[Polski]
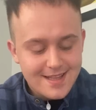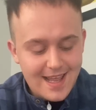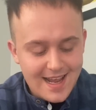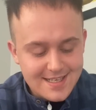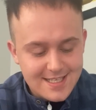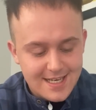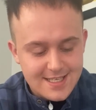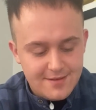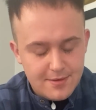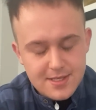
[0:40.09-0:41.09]
Także
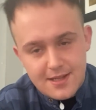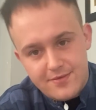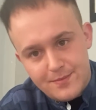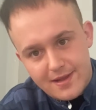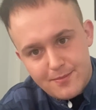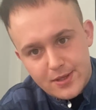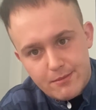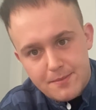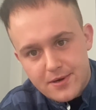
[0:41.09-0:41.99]
jeżeli Wam się ten filmik spodoba,